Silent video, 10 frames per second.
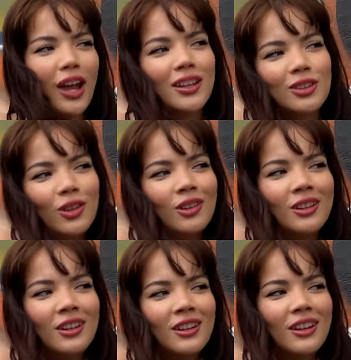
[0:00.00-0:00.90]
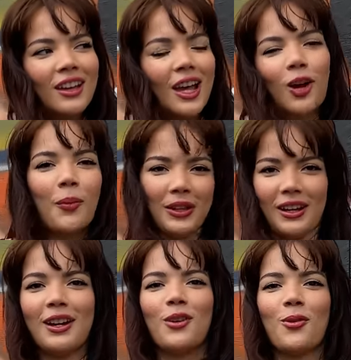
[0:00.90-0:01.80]
esto es como
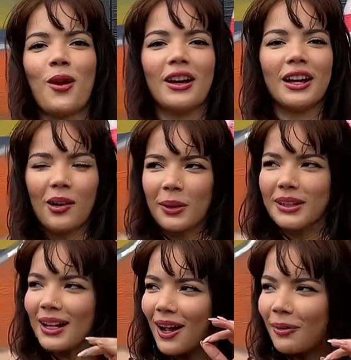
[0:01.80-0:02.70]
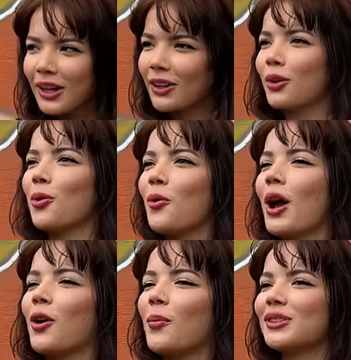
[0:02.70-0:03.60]
estar en Cuba, es como estar caminando
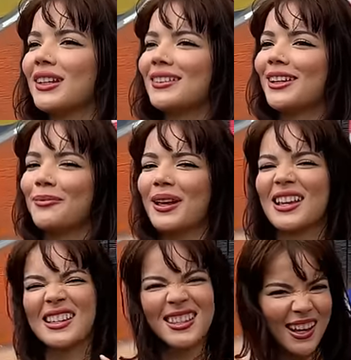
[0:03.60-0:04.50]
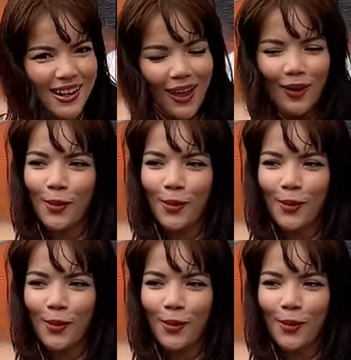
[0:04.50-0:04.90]
Cuba, es como sentirme cerca de